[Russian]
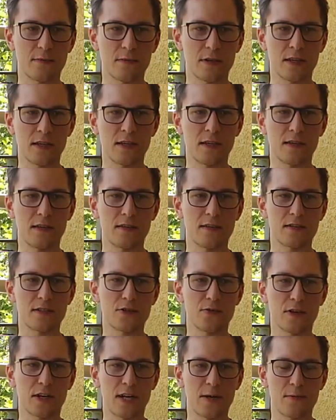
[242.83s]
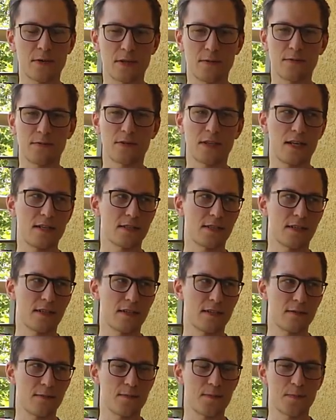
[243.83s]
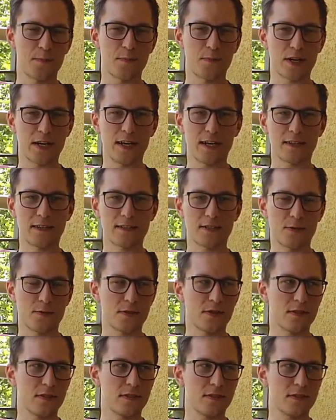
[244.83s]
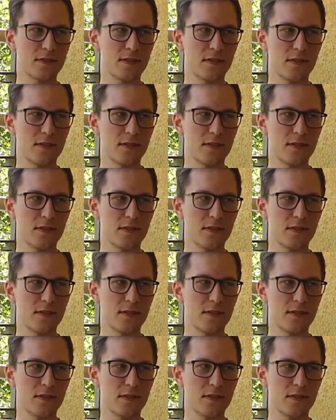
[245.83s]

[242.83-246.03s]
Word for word: мы с чуваками там пытались какие-то проекты, собственно, делать.